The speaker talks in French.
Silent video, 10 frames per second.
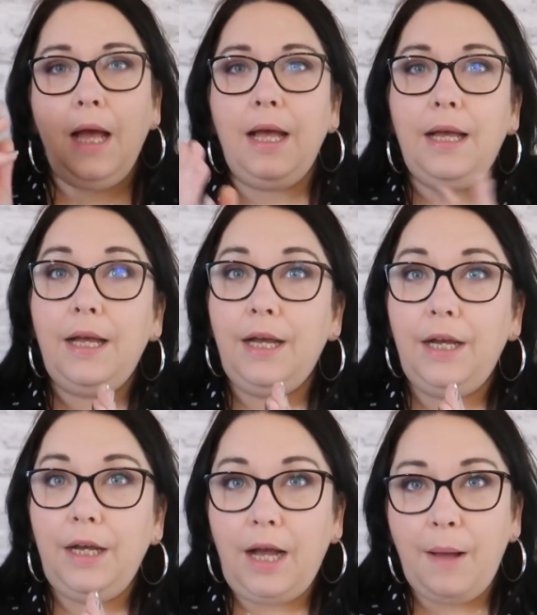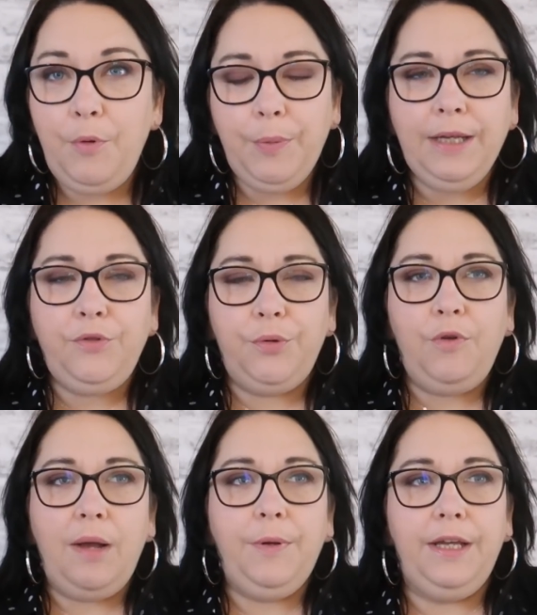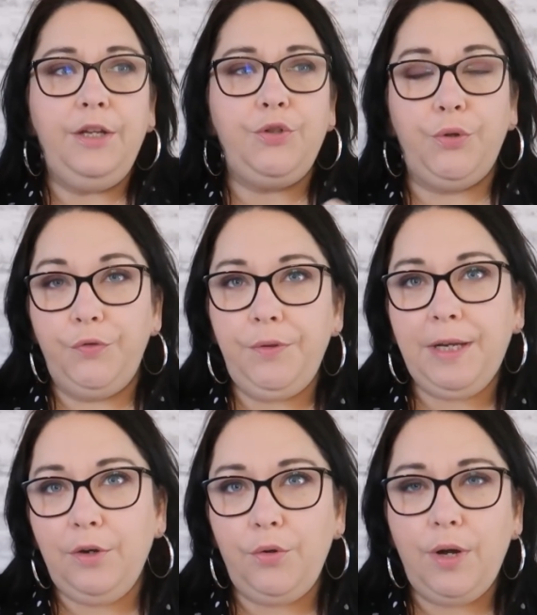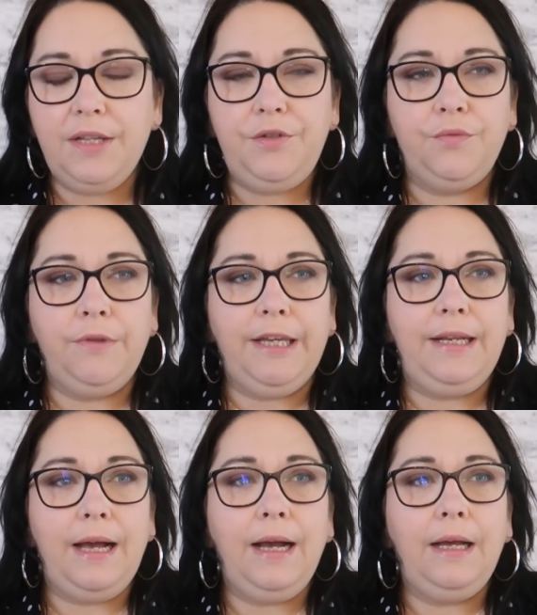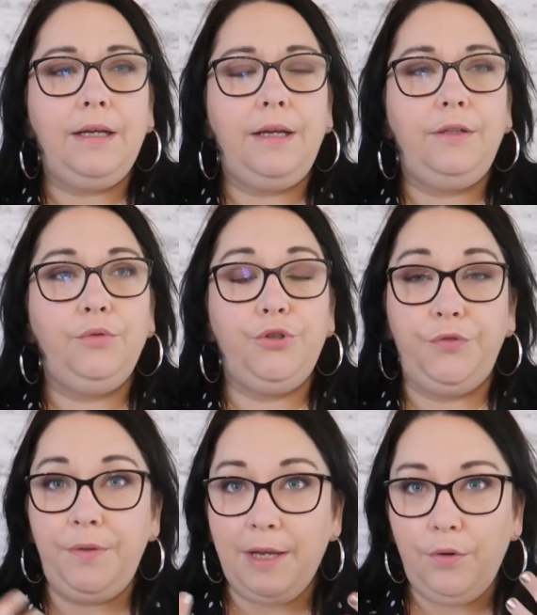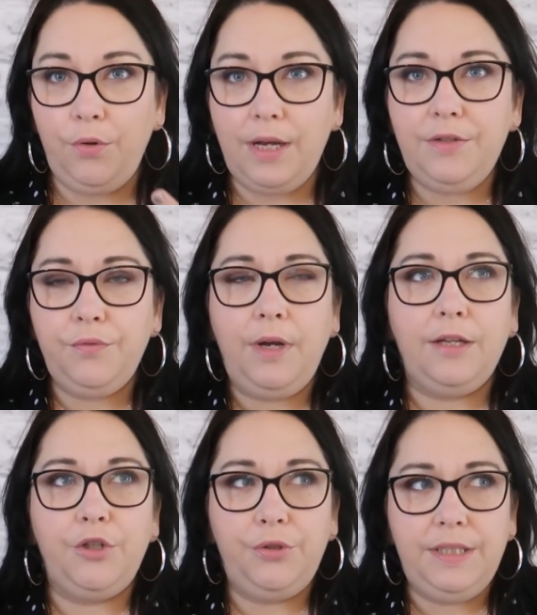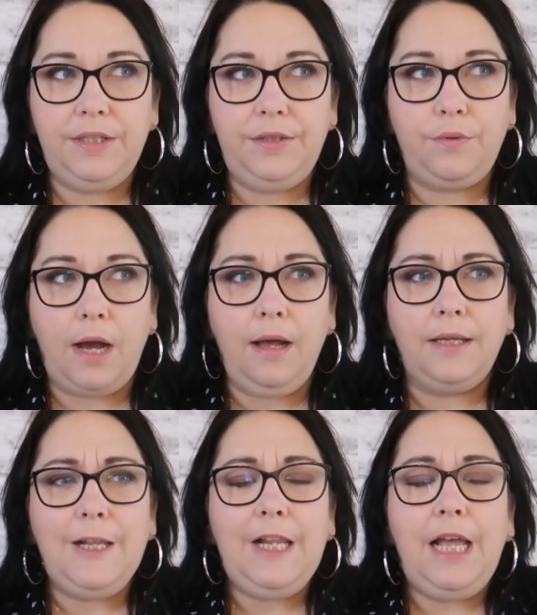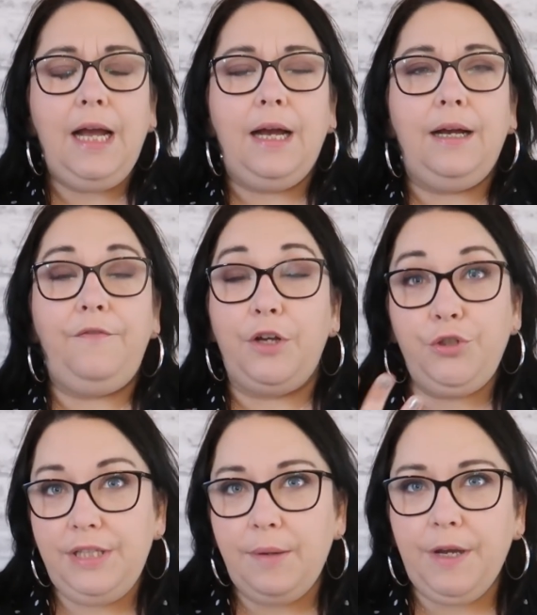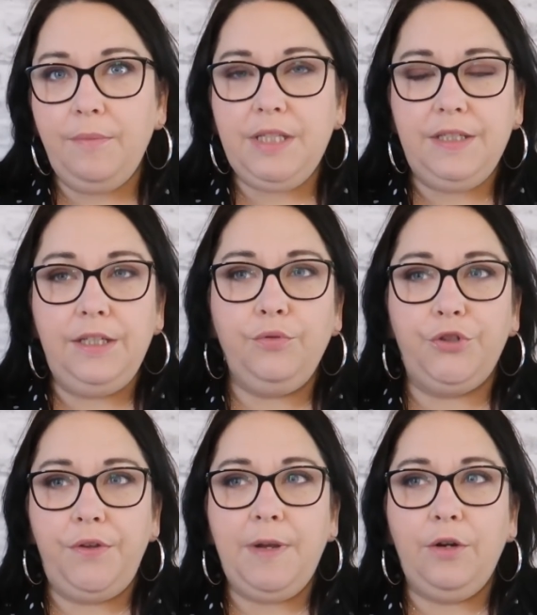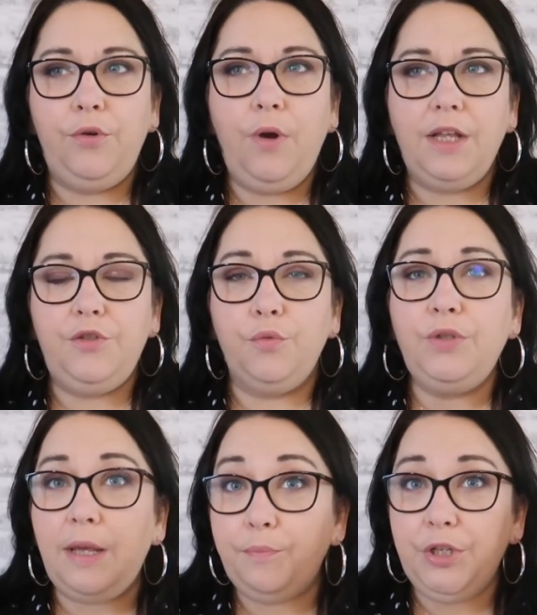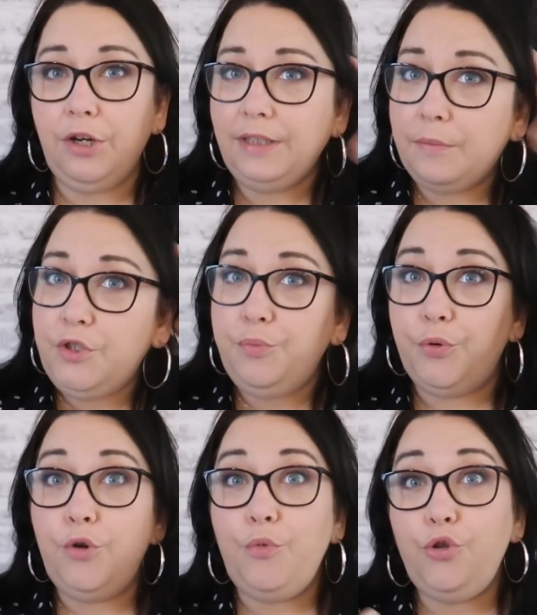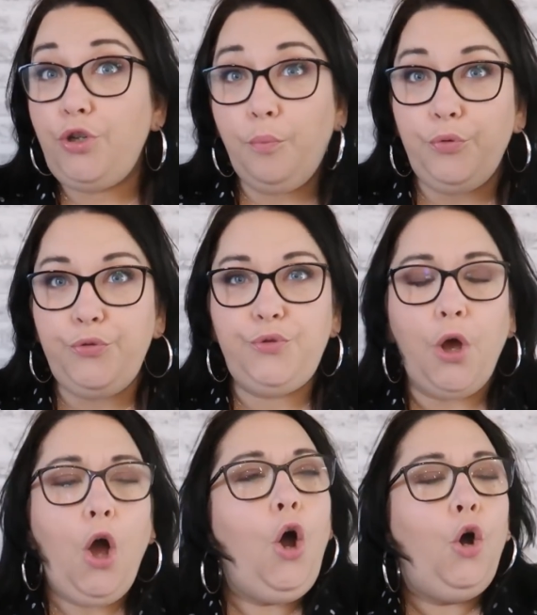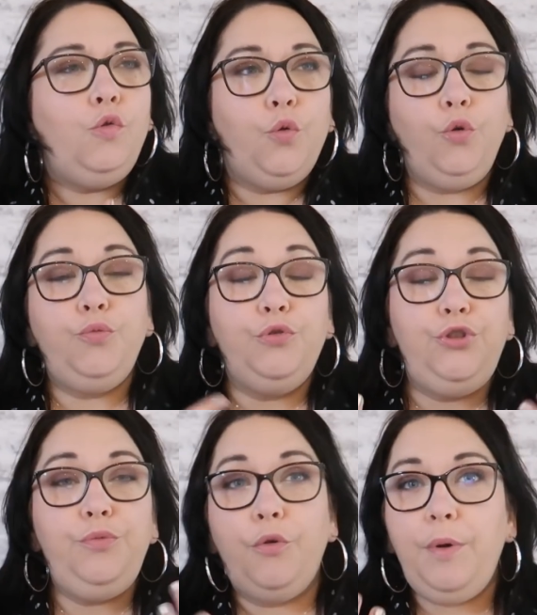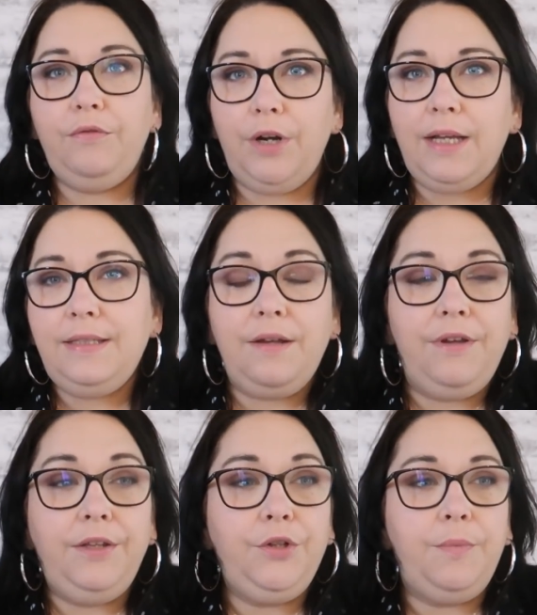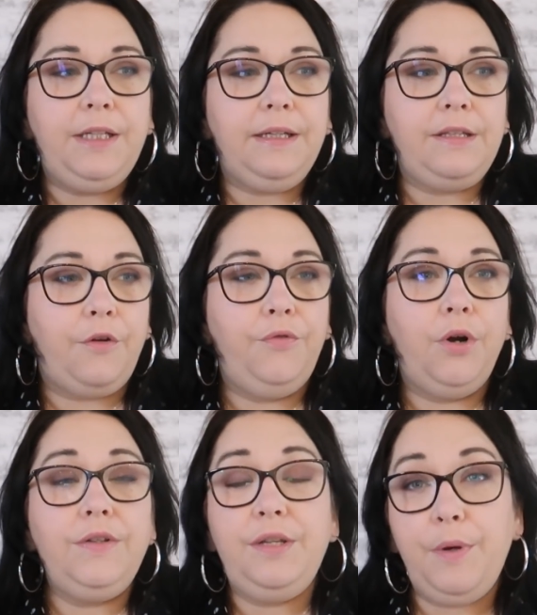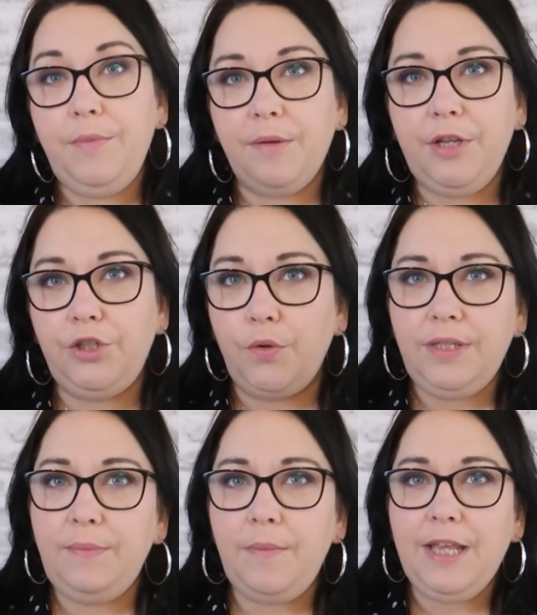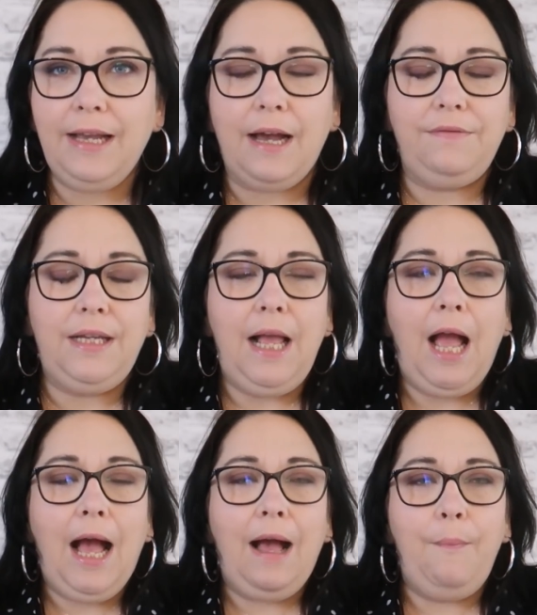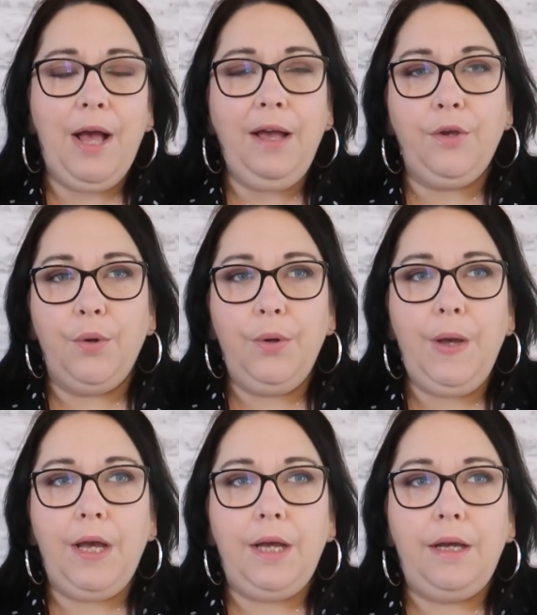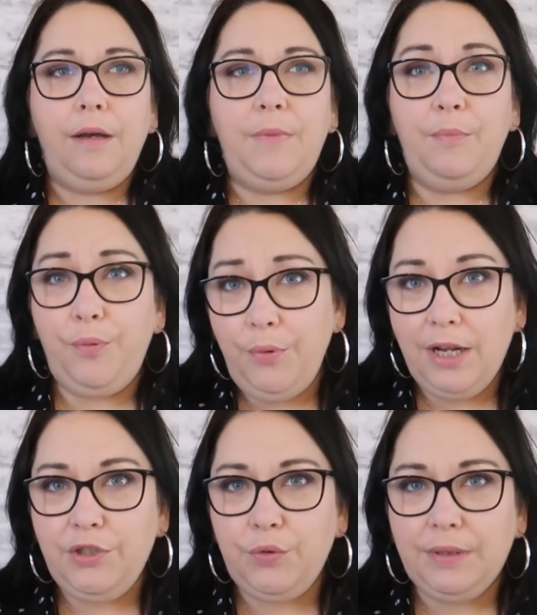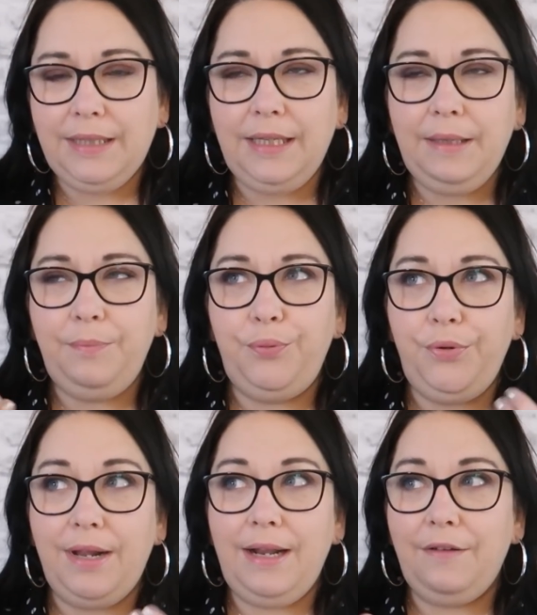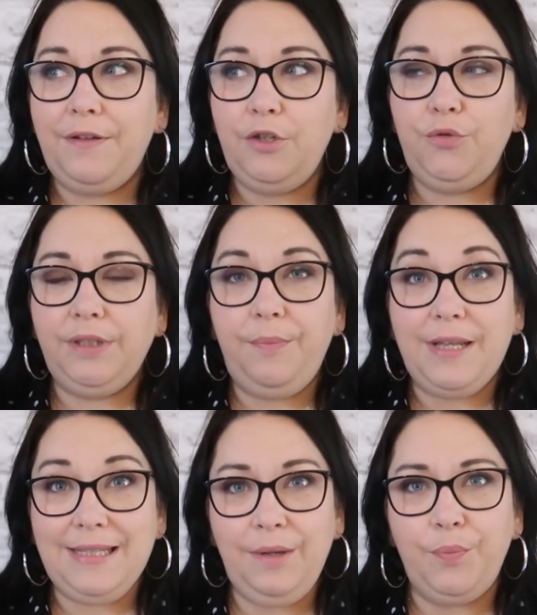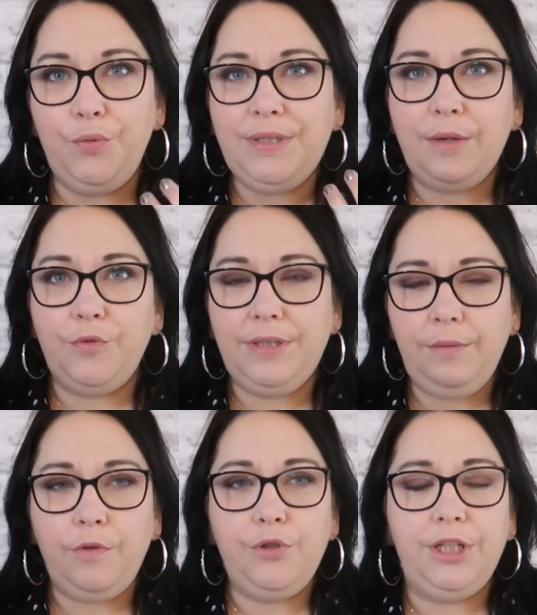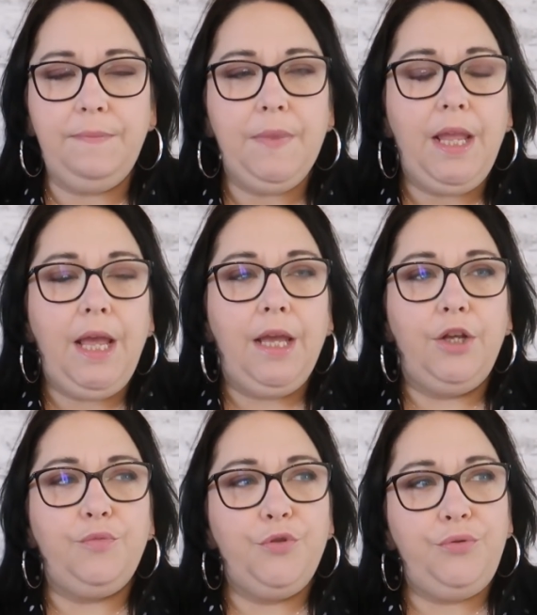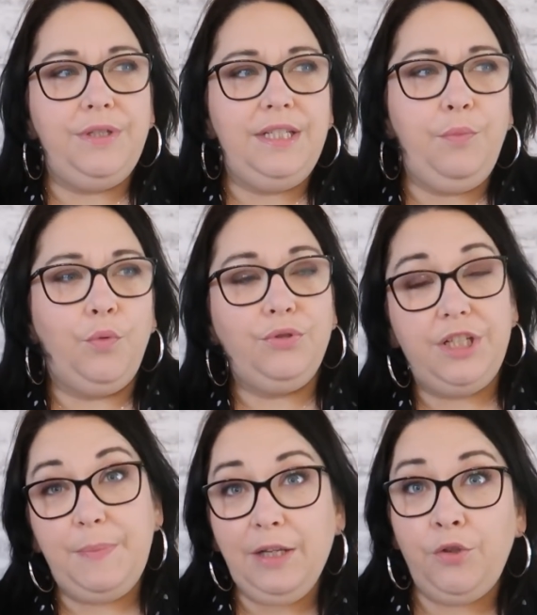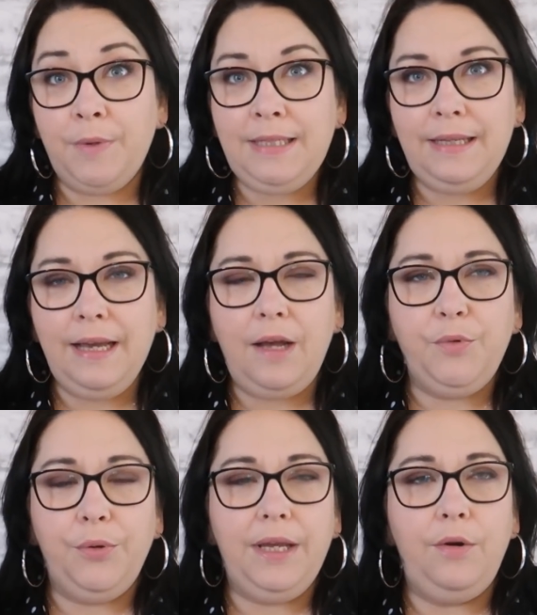Euh, à peu près deux mois après je refais ma coloration et là euh, donc je fais ma coloration un jeudi soir euh, enfin jeudi après-midi donc je fais ma coloration ça me picote un petit peu mais sans plus donc je me dis bon ben voilà ça va être comme la dernière fois, c'est pas bien méchant, c'est pas bien grave. À part que euh, ben, plus la journée, plus la, fin de journée passait, plus ça me démangeait et je me suis dit bon j'espère que demain ça ira mieux.